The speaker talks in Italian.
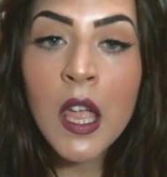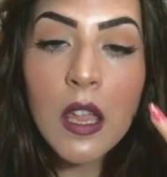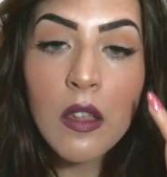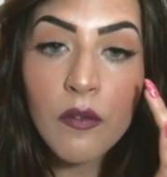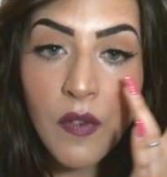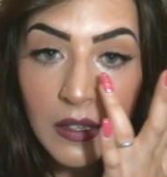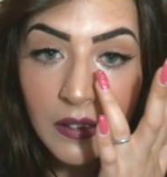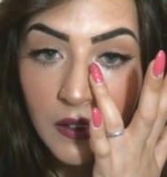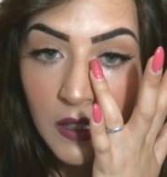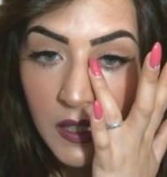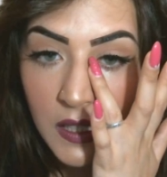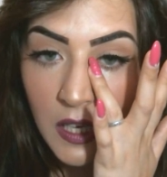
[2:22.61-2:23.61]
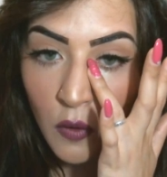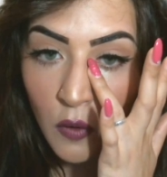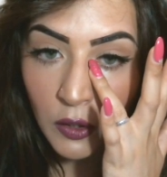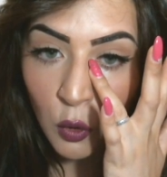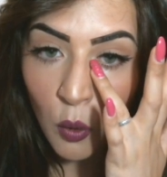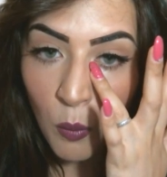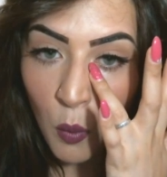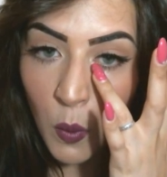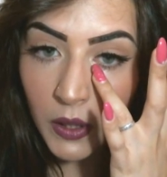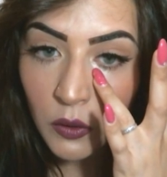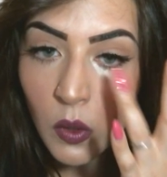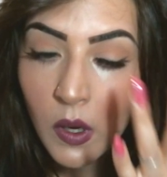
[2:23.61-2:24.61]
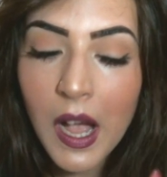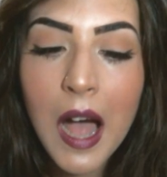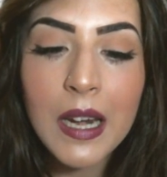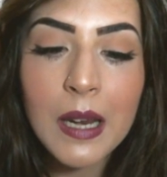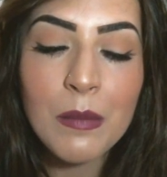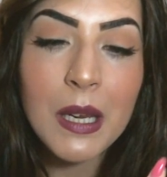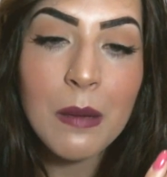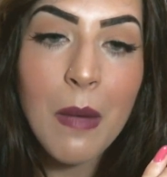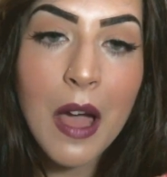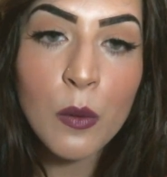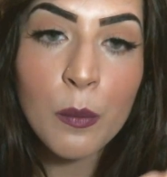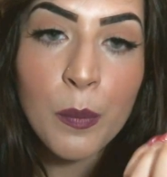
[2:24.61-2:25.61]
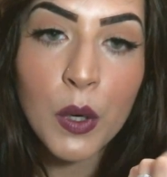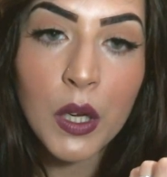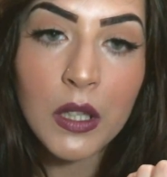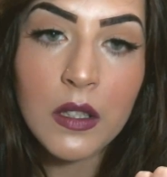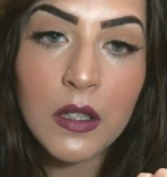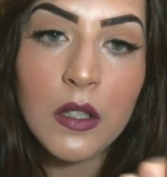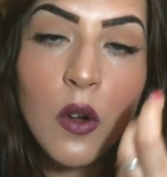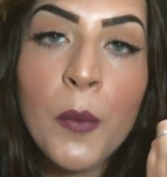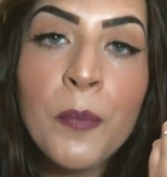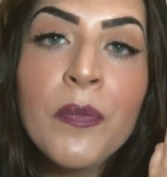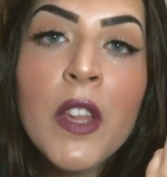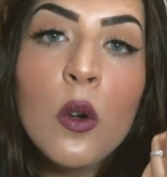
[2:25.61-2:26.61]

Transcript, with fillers: infatti se io vado comunque a toccare mi rimane un pochettino